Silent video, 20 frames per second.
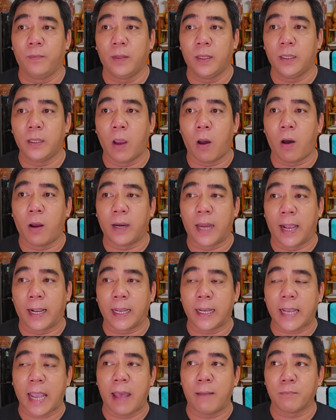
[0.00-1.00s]
do là
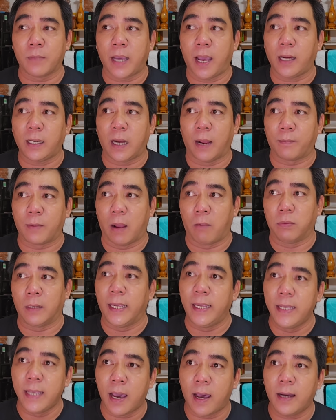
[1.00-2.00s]
cái cam kết hợp đồng
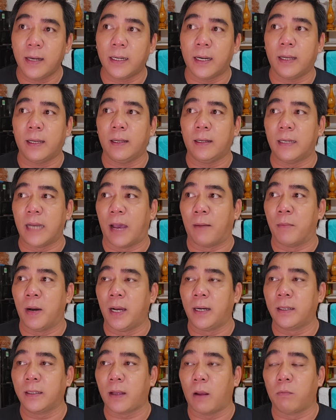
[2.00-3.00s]
ghi nhớ đó là
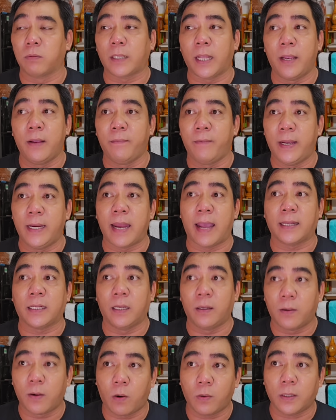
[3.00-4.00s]
bên công ty
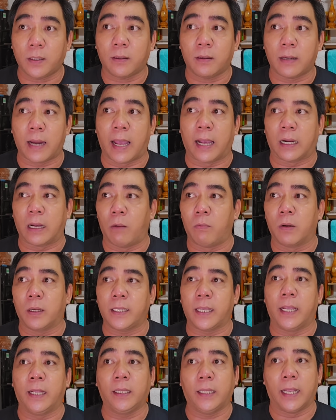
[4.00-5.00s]
Vinasin Group là không có
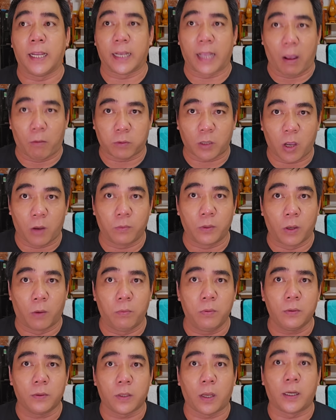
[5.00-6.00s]
chuyển tiền cọc cho ông
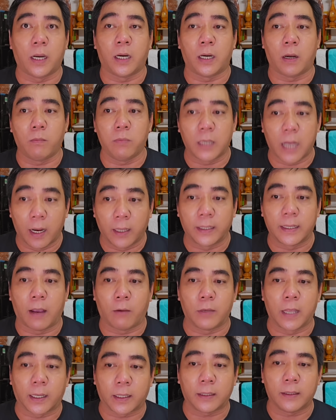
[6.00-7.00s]
Dũng cho nên ông ngừng
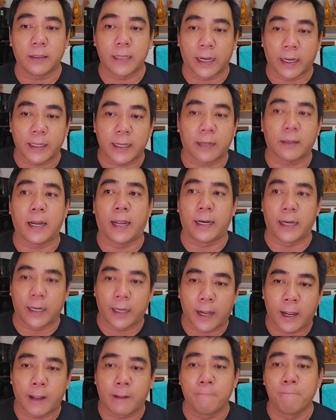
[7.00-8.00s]
giao dịch về cái vấn đề này
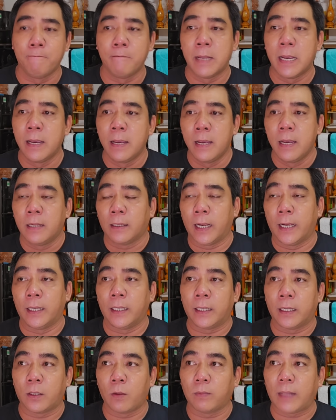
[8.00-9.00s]
ha
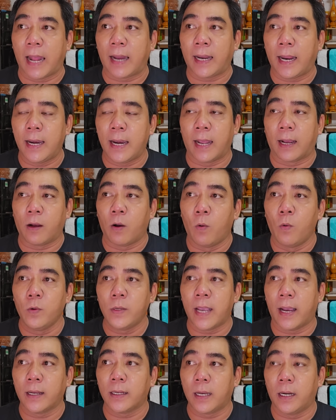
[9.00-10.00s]
thì chúng ta thấy là khu
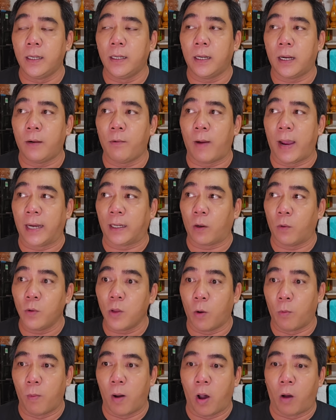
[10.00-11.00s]
dân cư ở ngoài Thủ
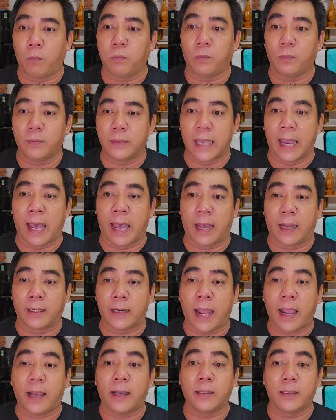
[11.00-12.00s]
Dầu 1 và
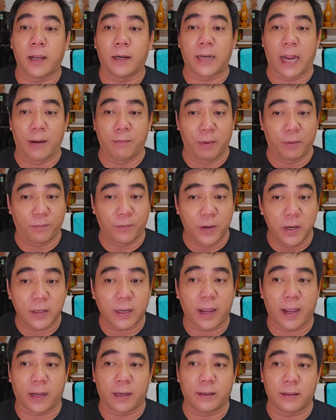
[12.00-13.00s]
đất ở Trân Thành Bình
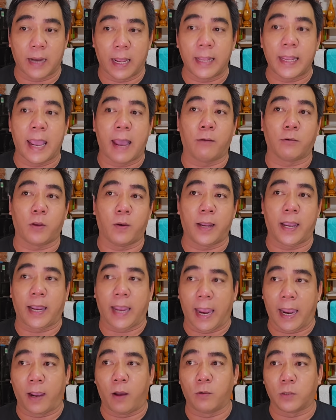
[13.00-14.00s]
Phước ha đã giao cho ngân
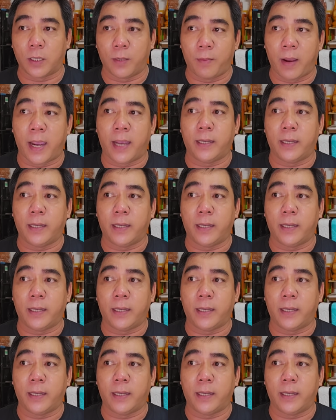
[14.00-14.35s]
hàng OCB